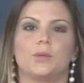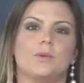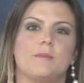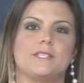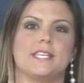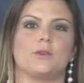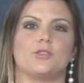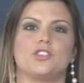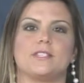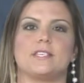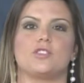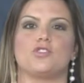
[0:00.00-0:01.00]
No MCA
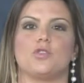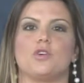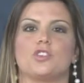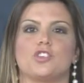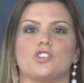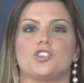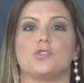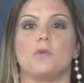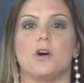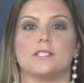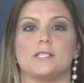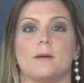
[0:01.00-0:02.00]
Notícias de hoje, a gente
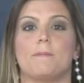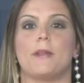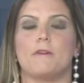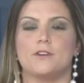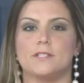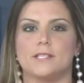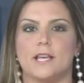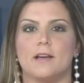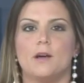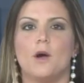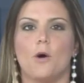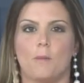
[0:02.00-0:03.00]
mostra para você
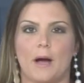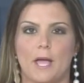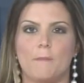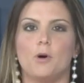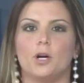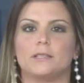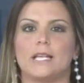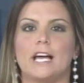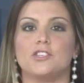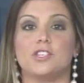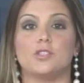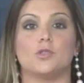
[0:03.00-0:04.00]
uma
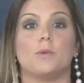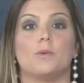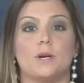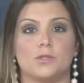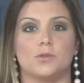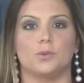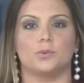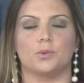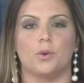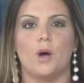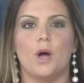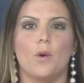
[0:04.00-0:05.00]
reportagem sobre o
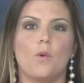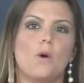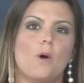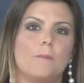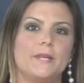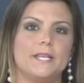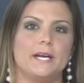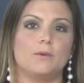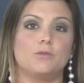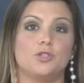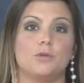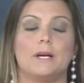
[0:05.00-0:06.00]
assunto com a
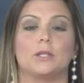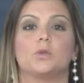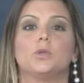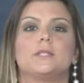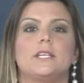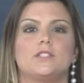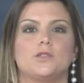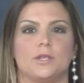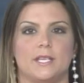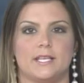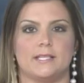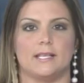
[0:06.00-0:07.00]
opinião de uma
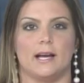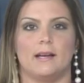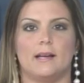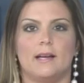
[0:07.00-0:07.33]
nutricionista.